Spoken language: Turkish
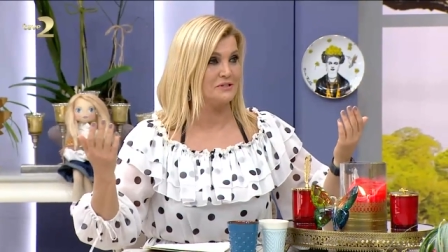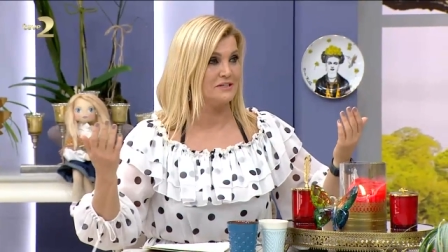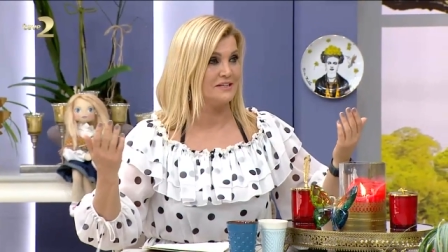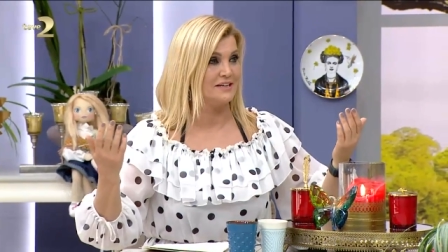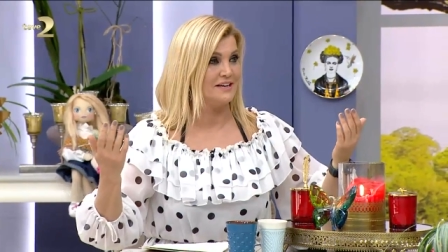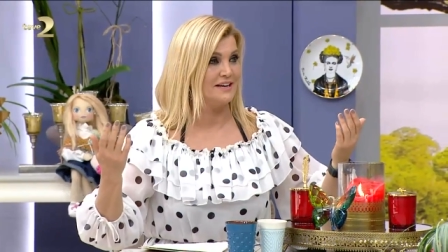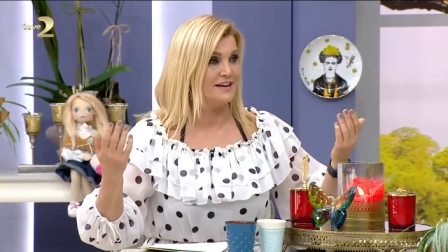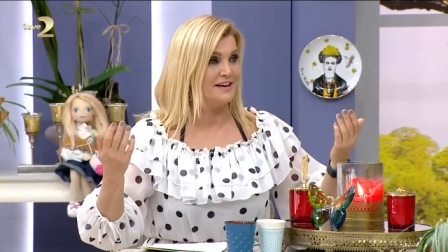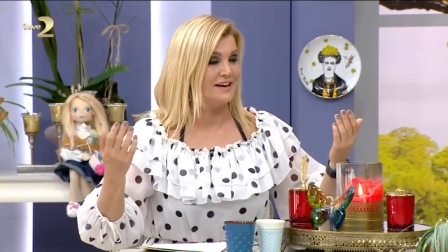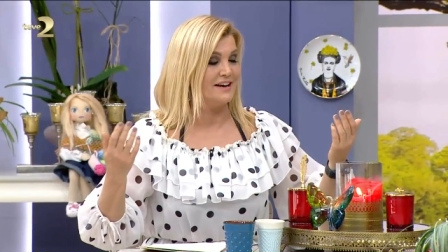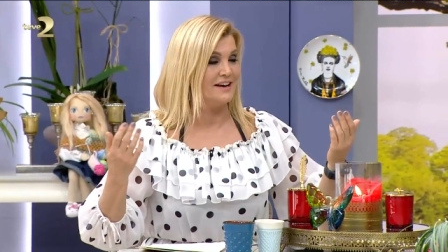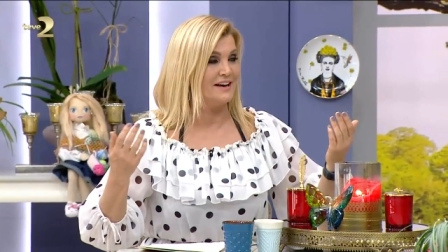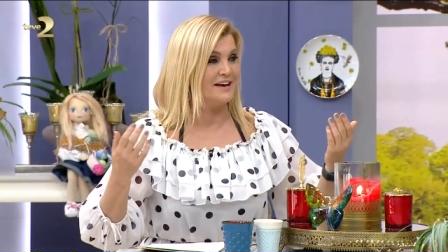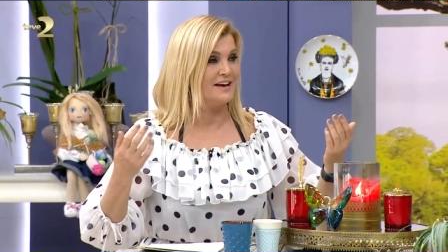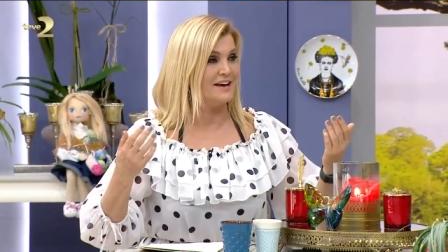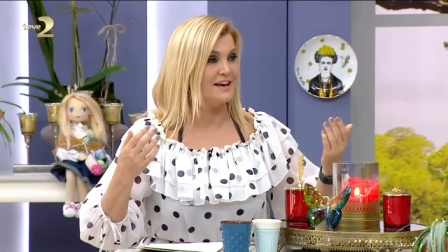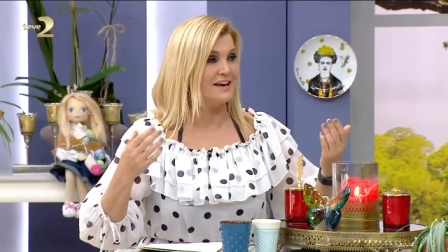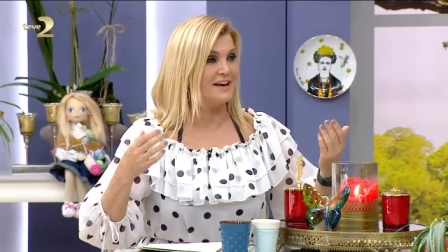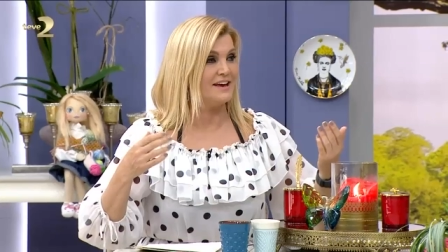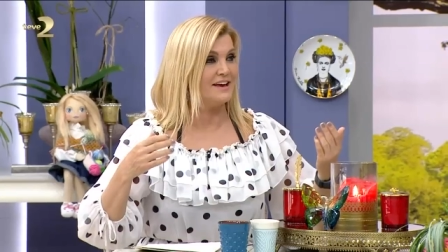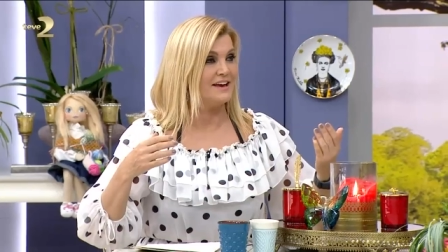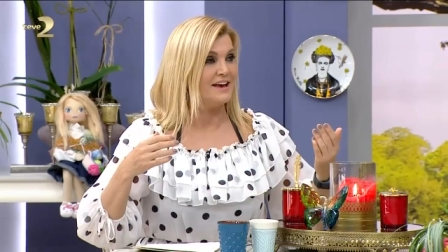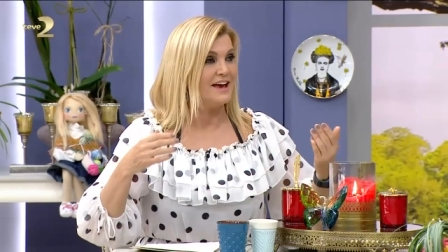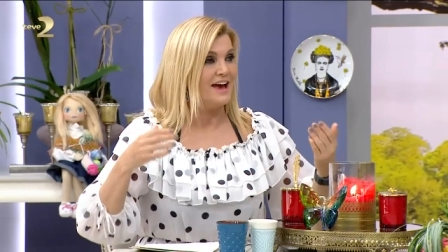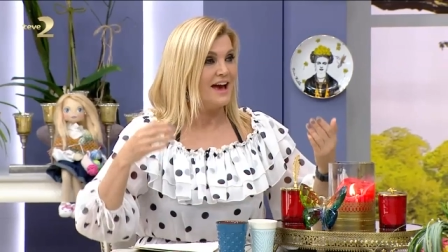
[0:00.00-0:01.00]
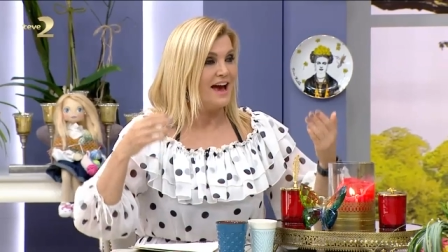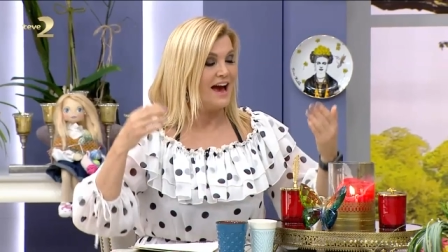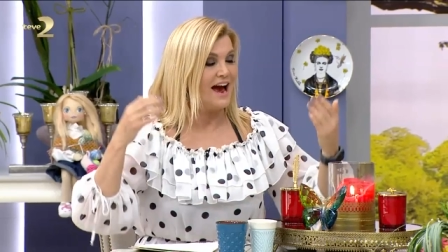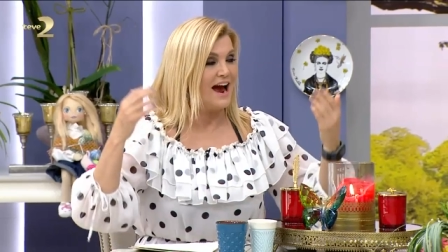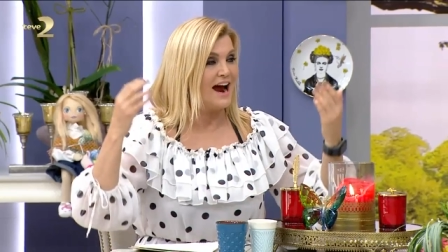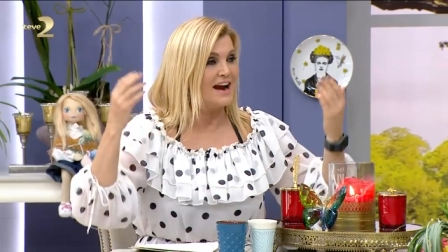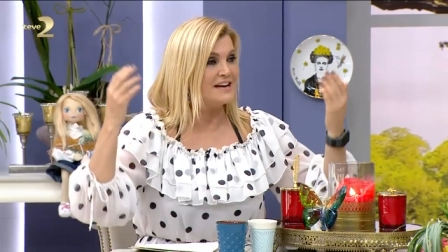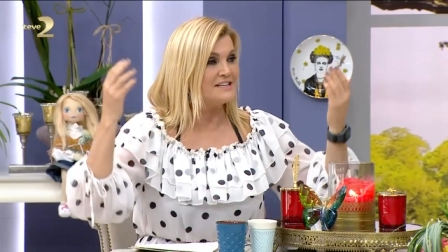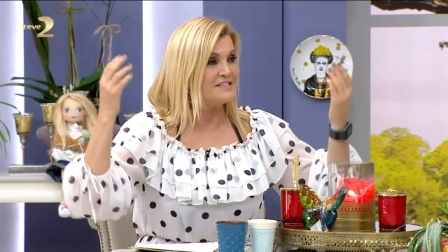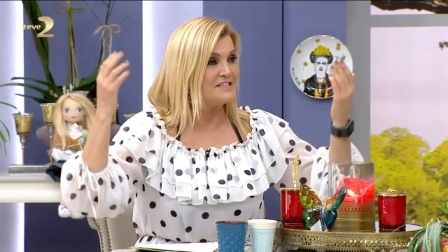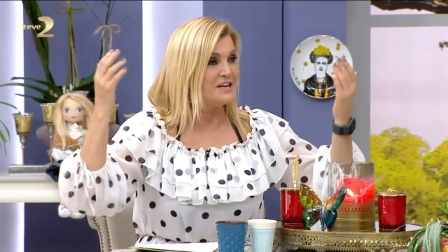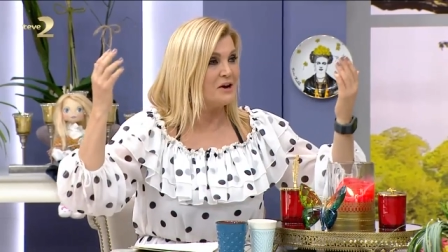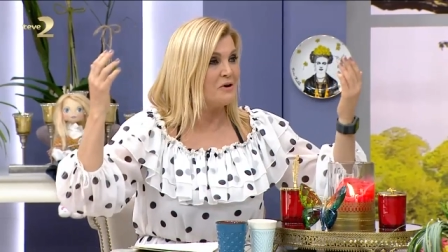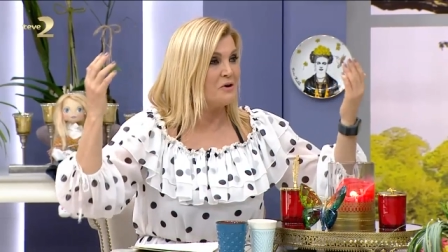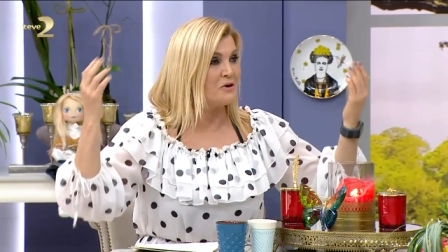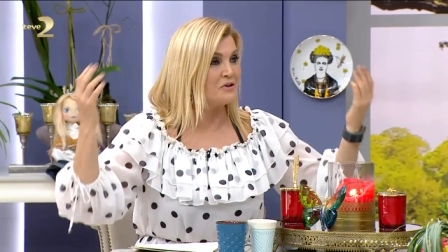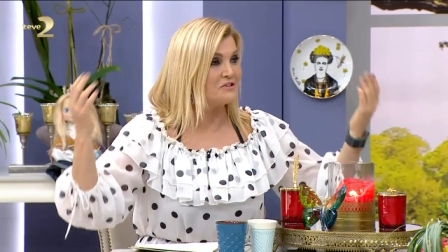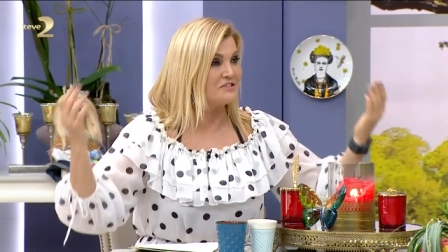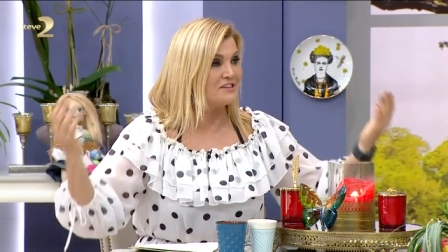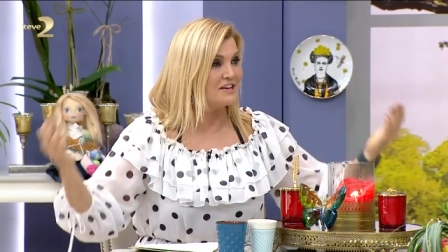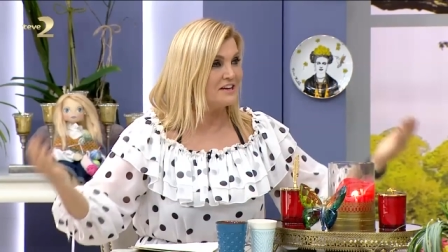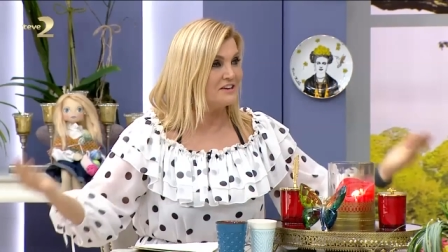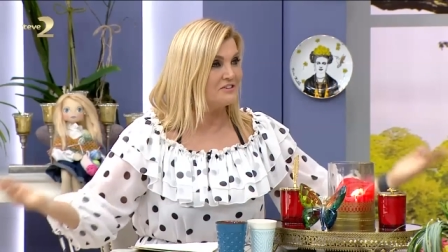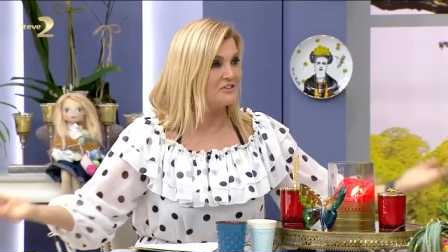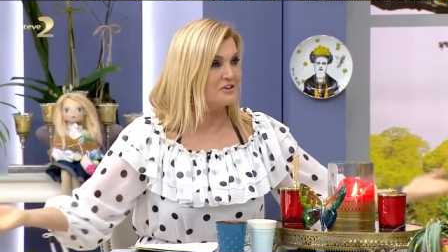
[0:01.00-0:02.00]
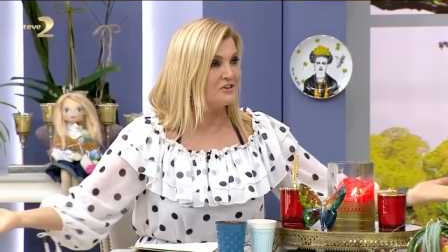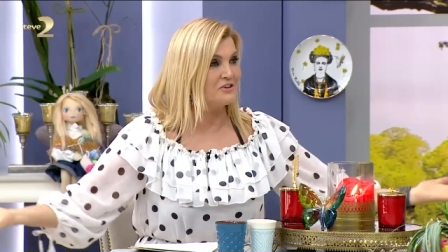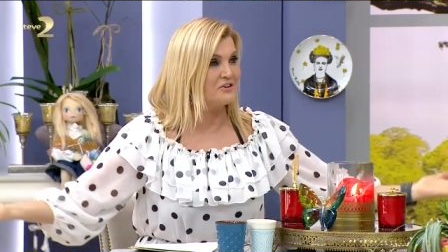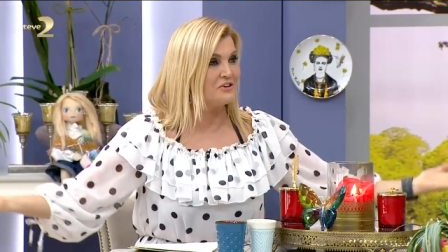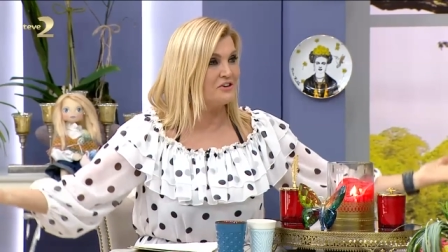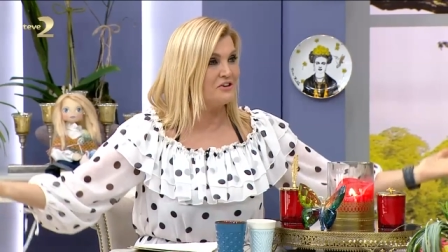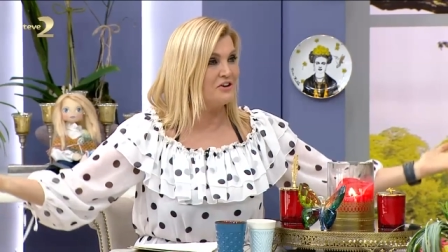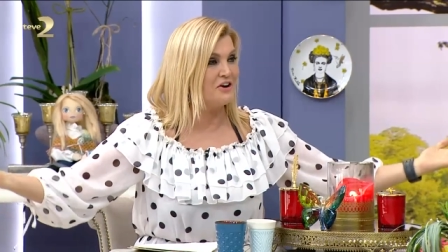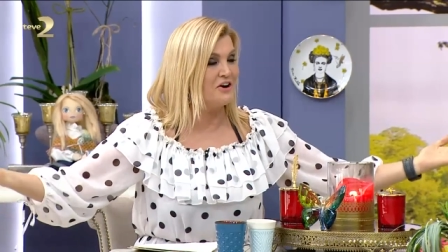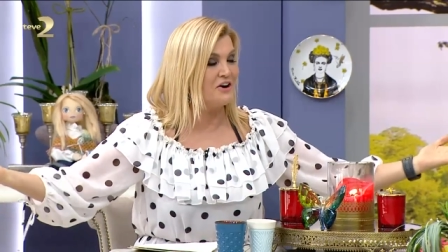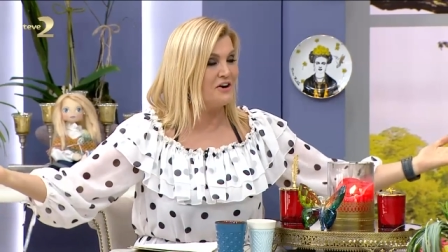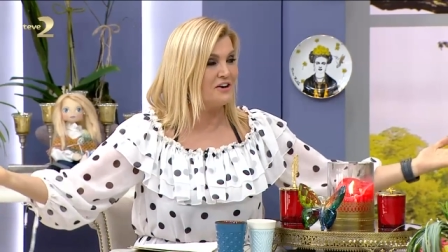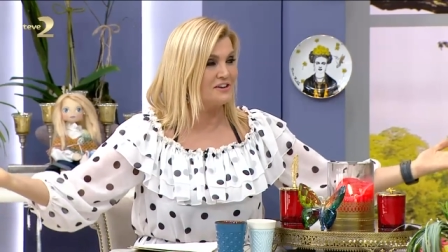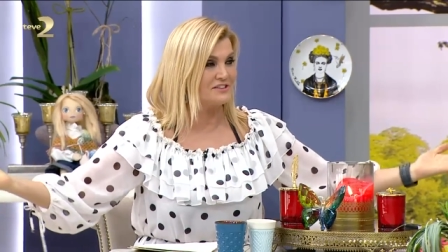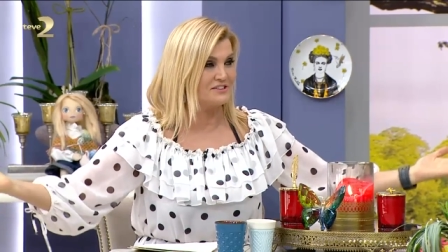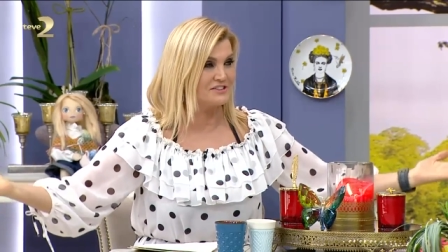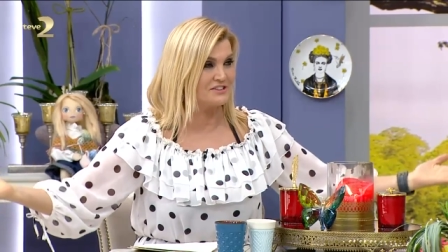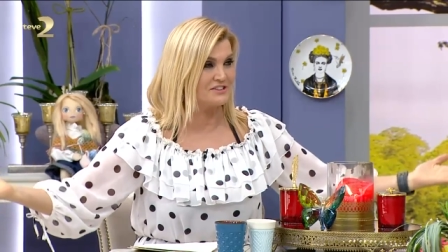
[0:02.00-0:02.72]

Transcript: Evet. Ee, her şey ortaya dökülüyor.